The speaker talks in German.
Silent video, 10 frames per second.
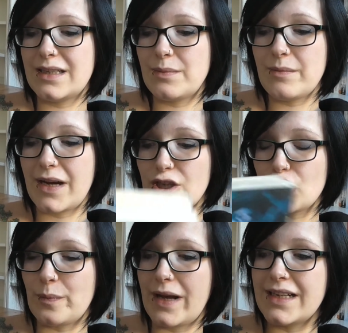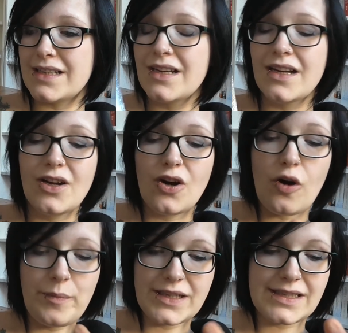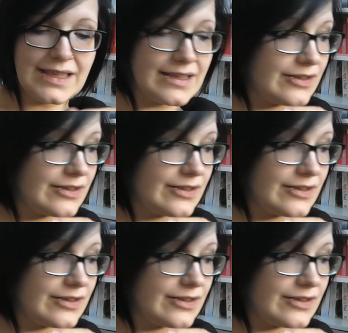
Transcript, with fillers: Ich bin mal gespannt, ob mir das